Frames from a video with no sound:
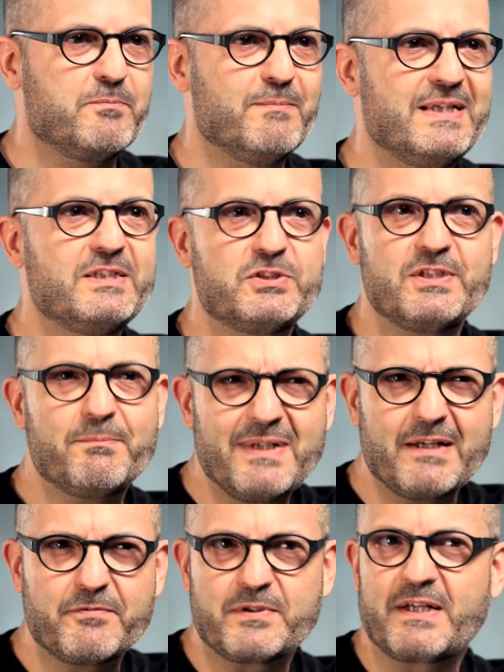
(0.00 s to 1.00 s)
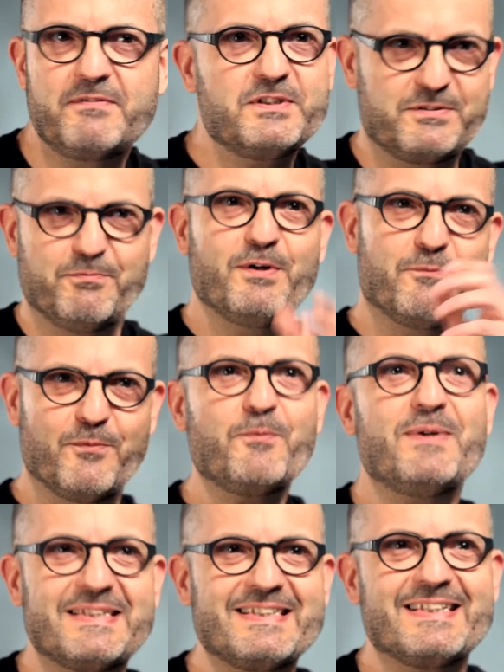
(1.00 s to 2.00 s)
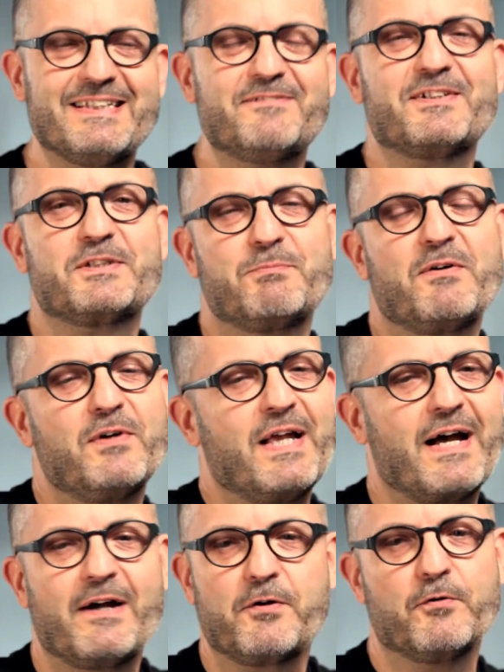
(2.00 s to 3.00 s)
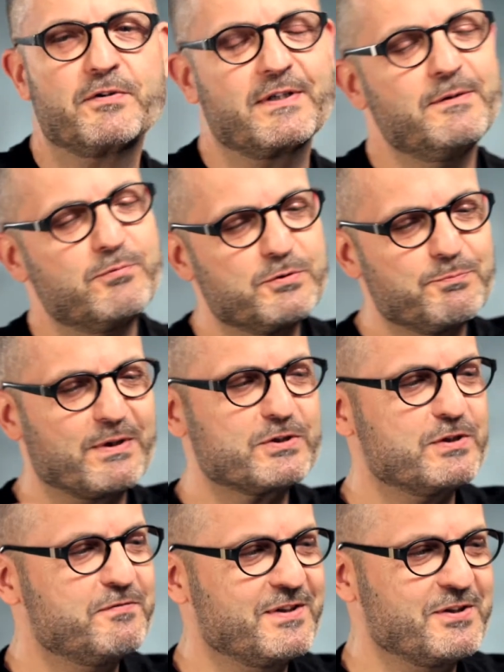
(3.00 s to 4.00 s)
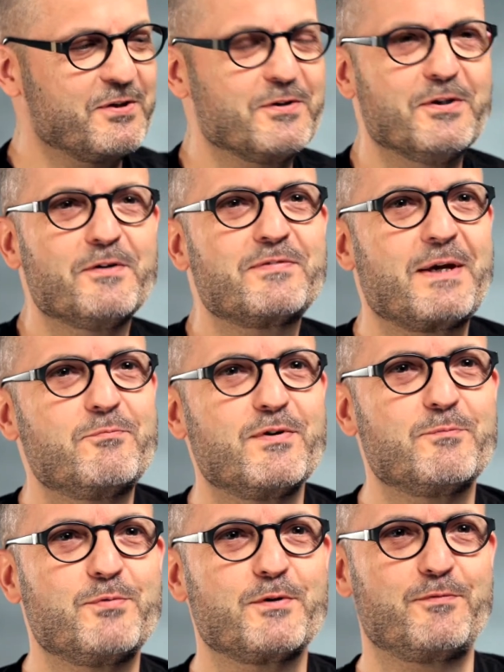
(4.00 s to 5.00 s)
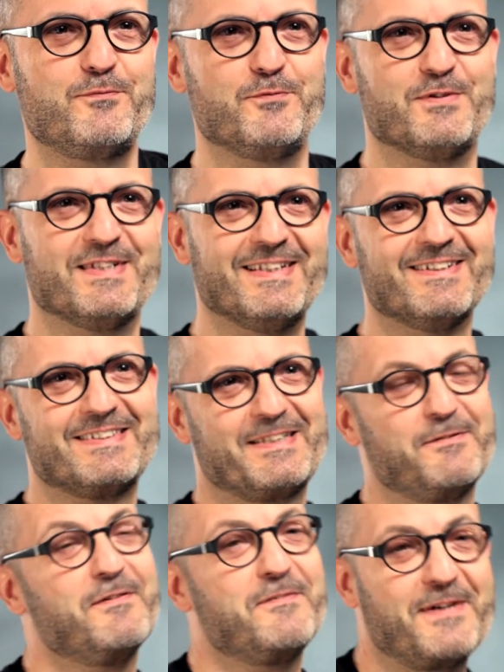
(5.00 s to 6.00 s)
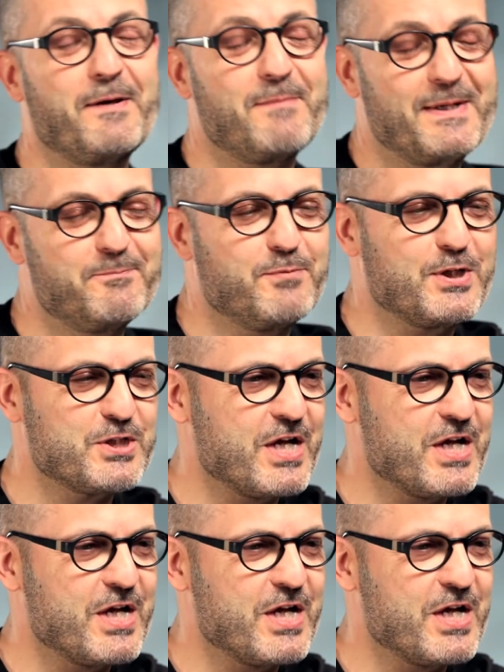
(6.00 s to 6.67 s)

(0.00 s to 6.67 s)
mais j'aimais la photographie. Je me suis dit, moi, va m'essayer. je m'en vais la rencontrer, puis je pense que j'ai fait un offre qu'elle pouvait pas refuser. Ça devait vraiment être pas